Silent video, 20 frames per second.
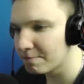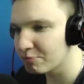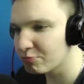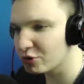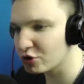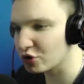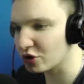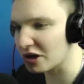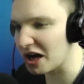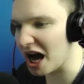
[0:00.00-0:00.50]

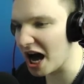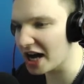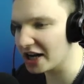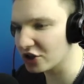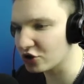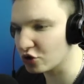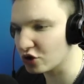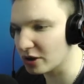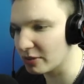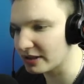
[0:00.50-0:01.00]
Bist du gar
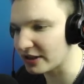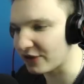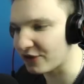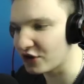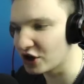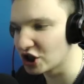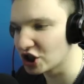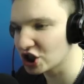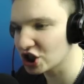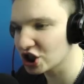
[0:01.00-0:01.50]
nicht, du dämlicher
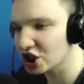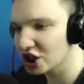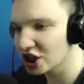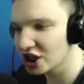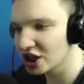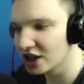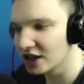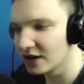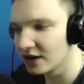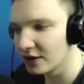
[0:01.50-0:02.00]
Fisch.
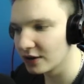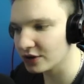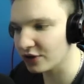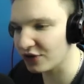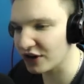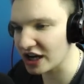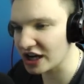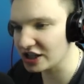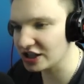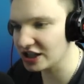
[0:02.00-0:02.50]
What the
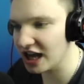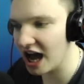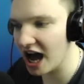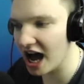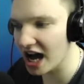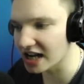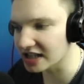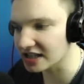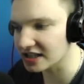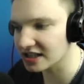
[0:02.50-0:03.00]
fuck ist
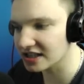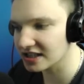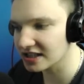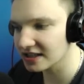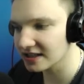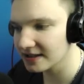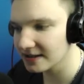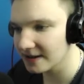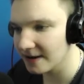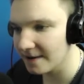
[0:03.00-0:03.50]
das?
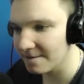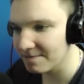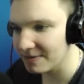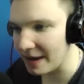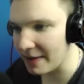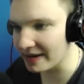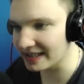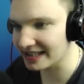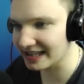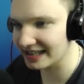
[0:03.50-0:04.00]

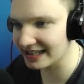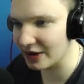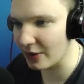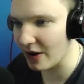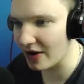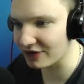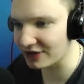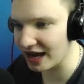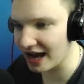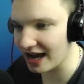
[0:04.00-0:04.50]
Aber ich kann
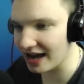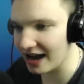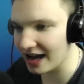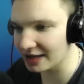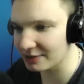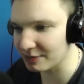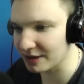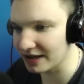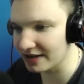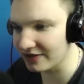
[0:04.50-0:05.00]
dauerhaft
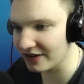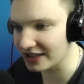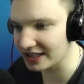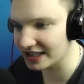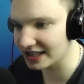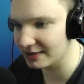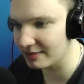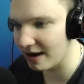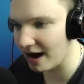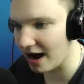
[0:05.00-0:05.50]
atmen, weil ich
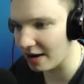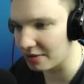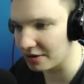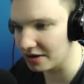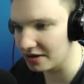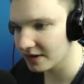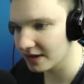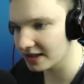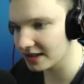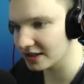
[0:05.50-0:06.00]
Kiemen
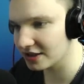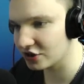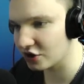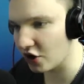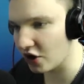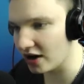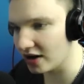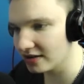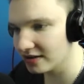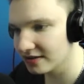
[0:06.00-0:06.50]
habe. Das ist
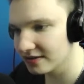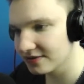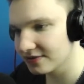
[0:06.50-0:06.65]
toll.